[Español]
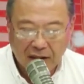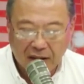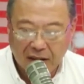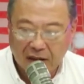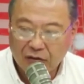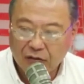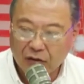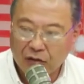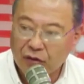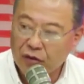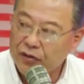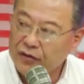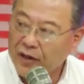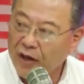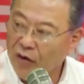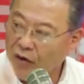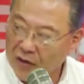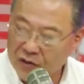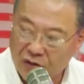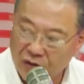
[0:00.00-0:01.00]
Y esto no
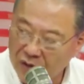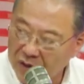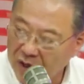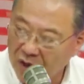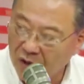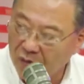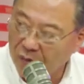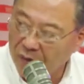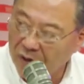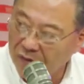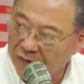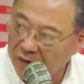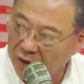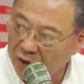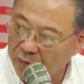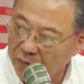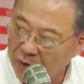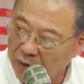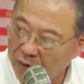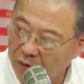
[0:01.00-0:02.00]
está ocasionado por el
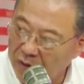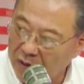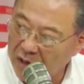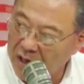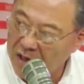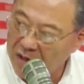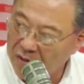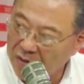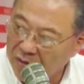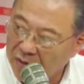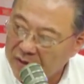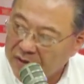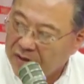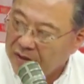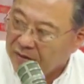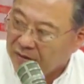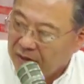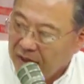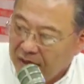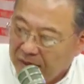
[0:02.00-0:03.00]
fenómeno del niño.
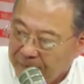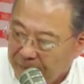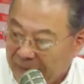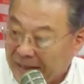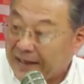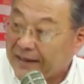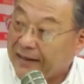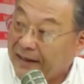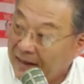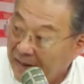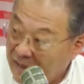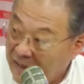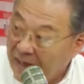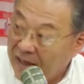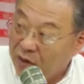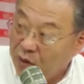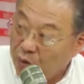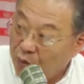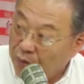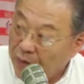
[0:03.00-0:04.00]
Este es parte de
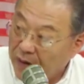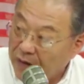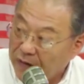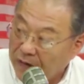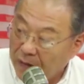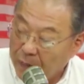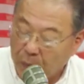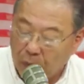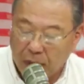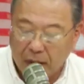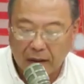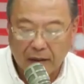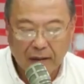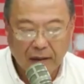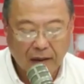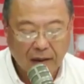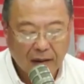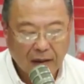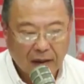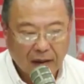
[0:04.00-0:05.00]
las lluvias
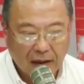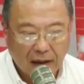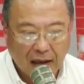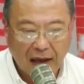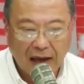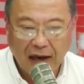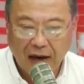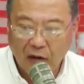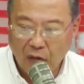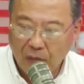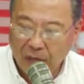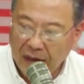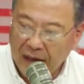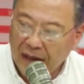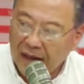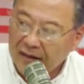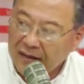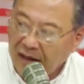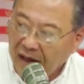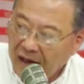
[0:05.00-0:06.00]
también, es la
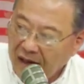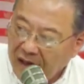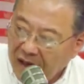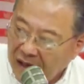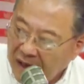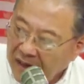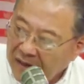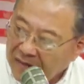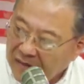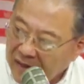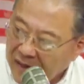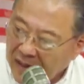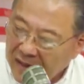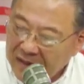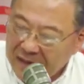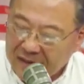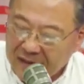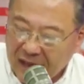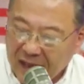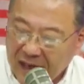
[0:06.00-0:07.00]
humedad que
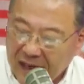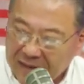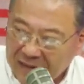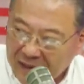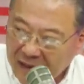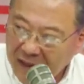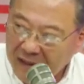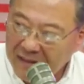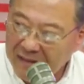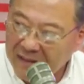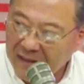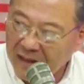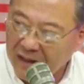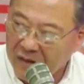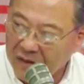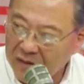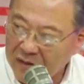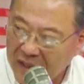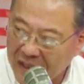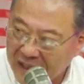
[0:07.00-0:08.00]
ingresa del
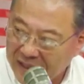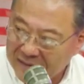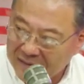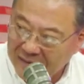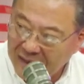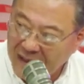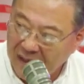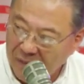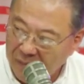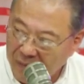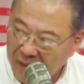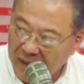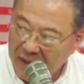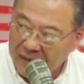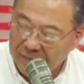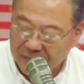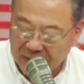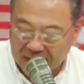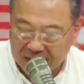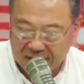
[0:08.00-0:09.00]
Atlántico, de la
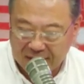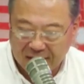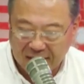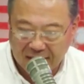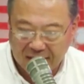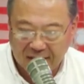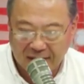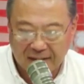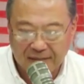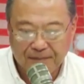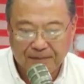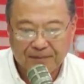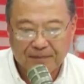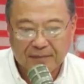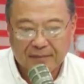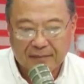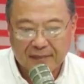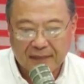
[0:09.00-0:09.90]
selva brasilera,